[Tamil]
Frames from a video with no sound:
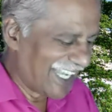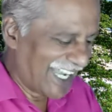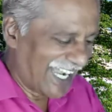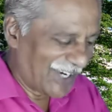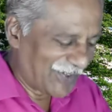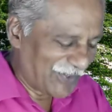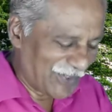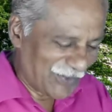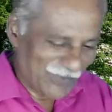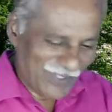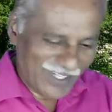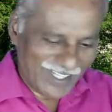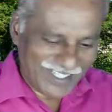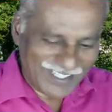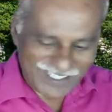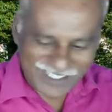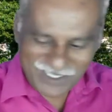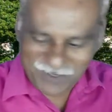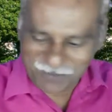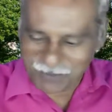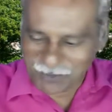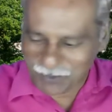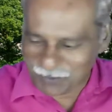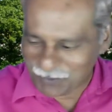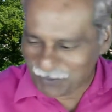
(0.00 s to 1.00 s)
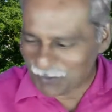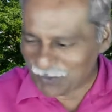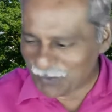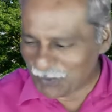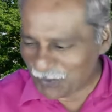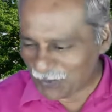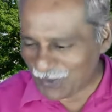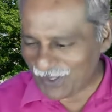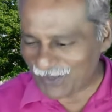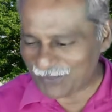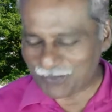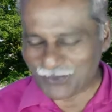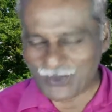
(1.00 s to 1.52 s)
அப்படி அப்படியே அழகாக பூப்பு
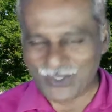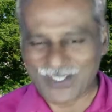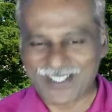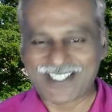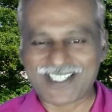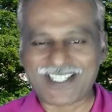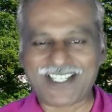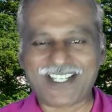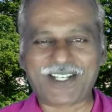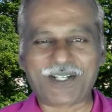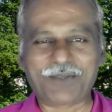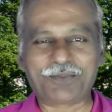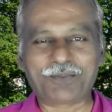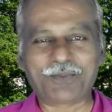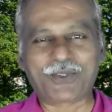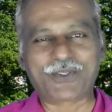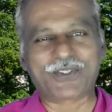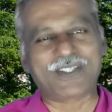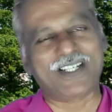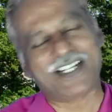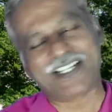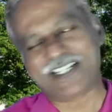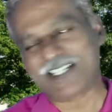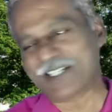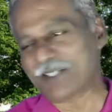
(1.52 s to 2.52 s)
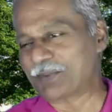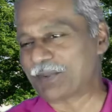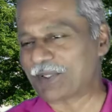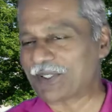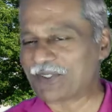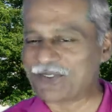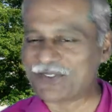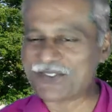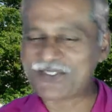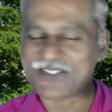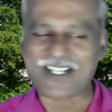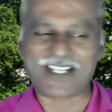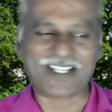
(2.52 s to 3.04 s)
பூவில் புலக்கீழெல்லாம் போட்டு
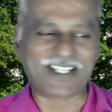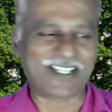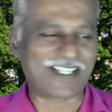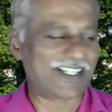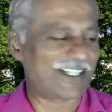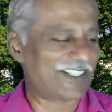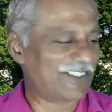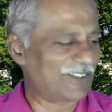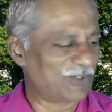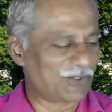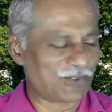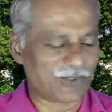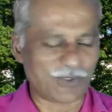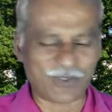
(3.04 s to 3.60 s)
பிடிச்சி வச்சாங்க அழகு